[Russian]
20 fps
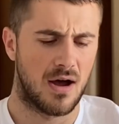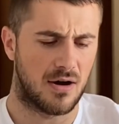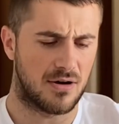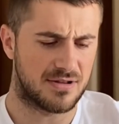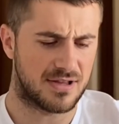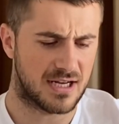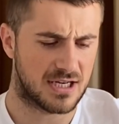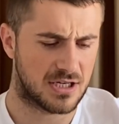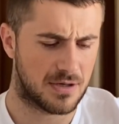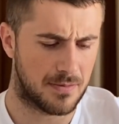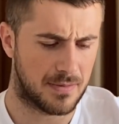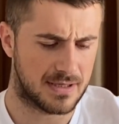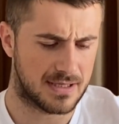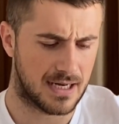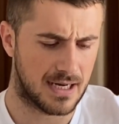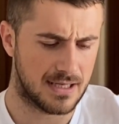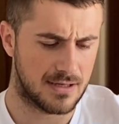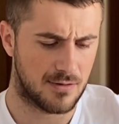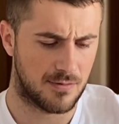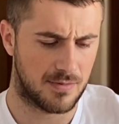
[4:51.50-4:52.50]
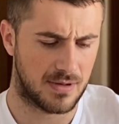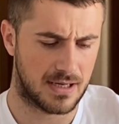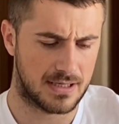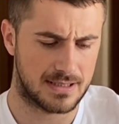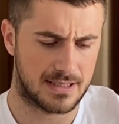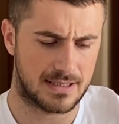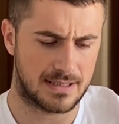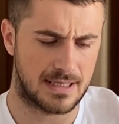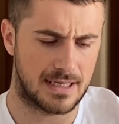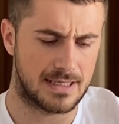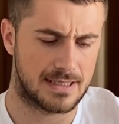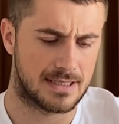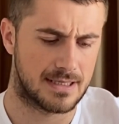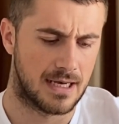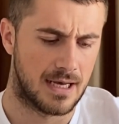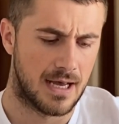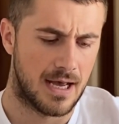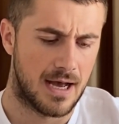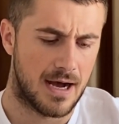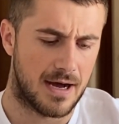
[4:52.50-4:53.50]
Вот даже банально у меня здесь есть
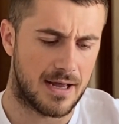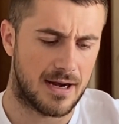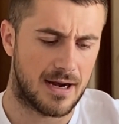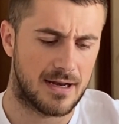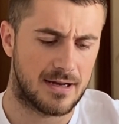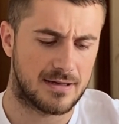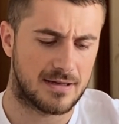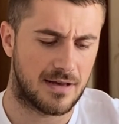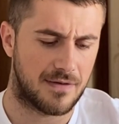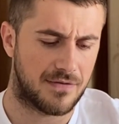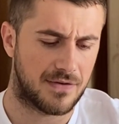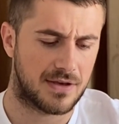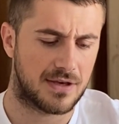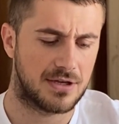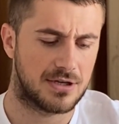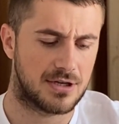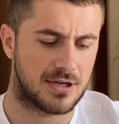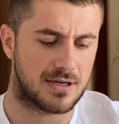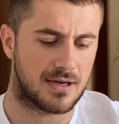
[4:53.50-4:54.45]
реально дофигища